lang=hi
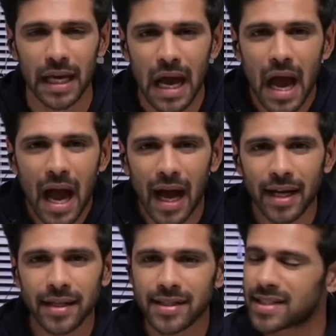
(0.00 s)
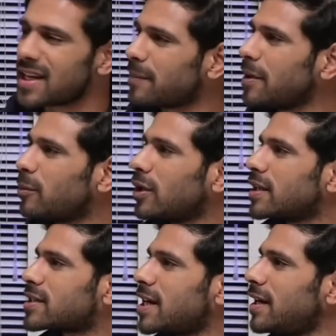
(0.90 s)
एंड जैसे कि आपने बोला
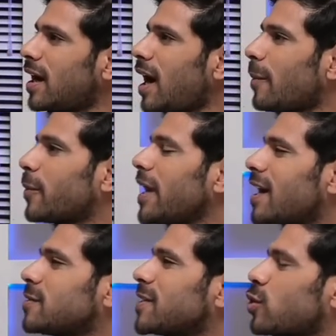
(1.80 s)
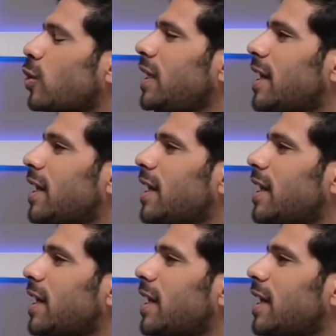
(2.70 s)
सिड आपकी आज मैं स्टोरी देख रहा